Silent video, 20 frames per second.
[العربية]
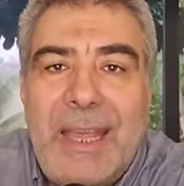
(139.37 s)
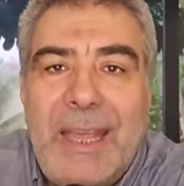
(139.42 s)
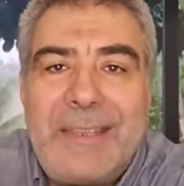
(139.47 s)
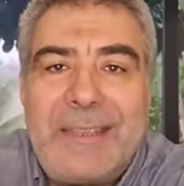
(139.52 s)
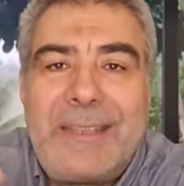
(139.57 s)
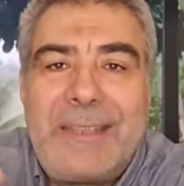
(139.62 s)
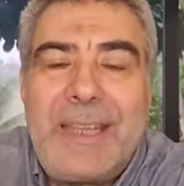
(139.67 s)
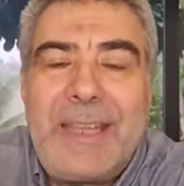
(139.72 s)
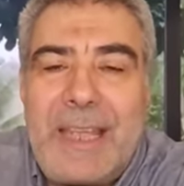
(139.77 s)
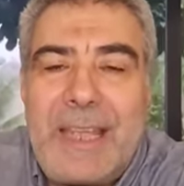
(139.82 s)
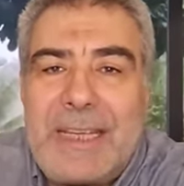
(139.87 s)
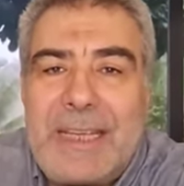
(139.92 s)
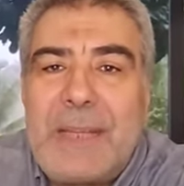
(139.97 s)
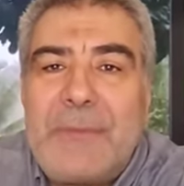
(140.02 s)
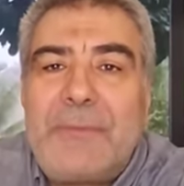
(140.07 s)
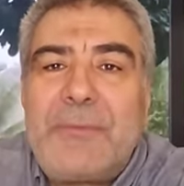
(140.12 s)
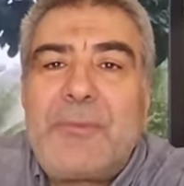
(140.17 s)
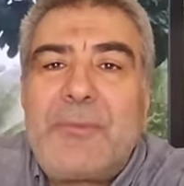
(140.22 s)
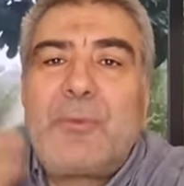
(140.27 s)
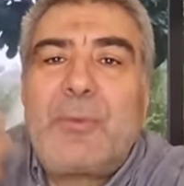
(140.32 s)
أنت
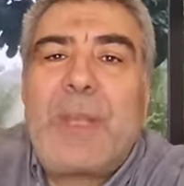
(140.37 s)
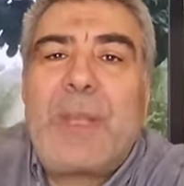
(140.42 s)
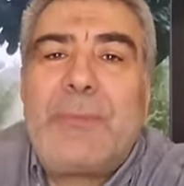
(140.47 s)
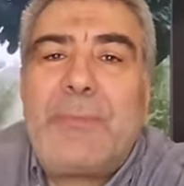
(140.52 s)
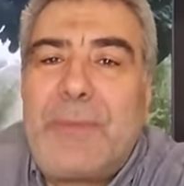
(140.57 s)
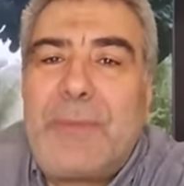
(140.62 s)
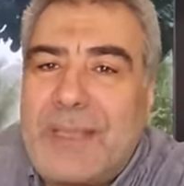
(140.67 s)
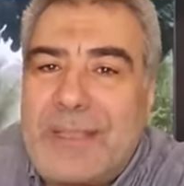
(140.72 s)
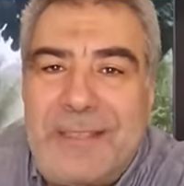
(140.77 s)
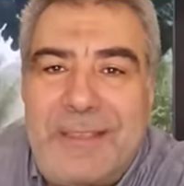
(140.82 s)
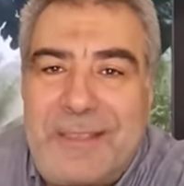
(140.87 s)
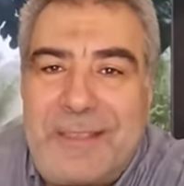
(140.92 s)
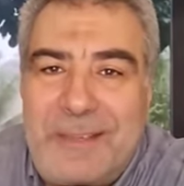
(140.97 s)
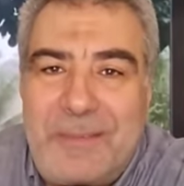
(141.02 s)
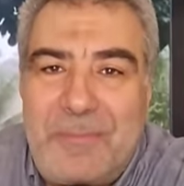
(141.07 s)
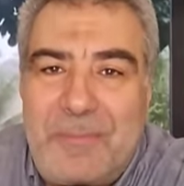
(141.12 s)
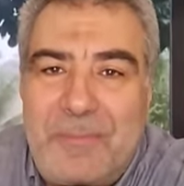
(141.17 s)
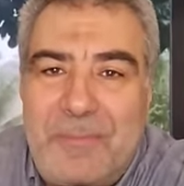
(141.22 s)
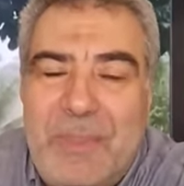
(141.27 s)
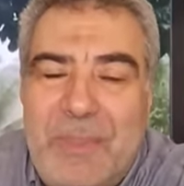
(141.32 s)
نفسك فقيرة